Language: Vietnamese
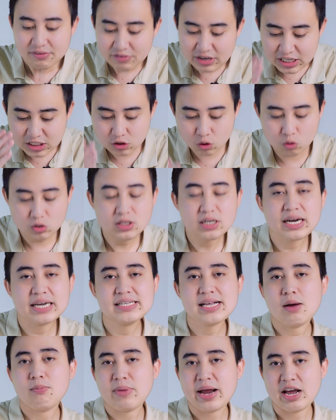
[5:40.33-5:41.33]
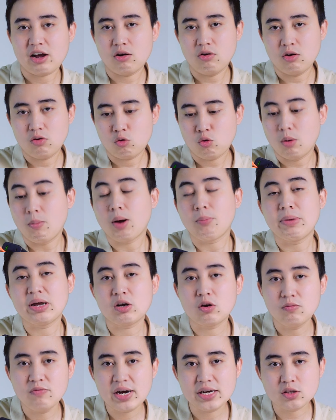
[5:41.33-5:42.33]
ví dụ như cái dòng này của của bọn
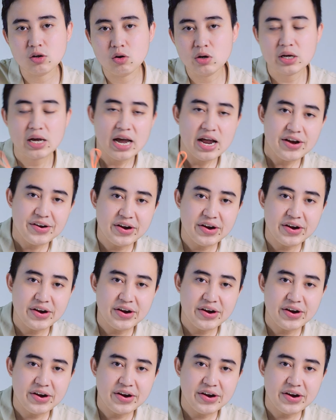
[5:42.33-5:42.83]
mình cũng vậy thôi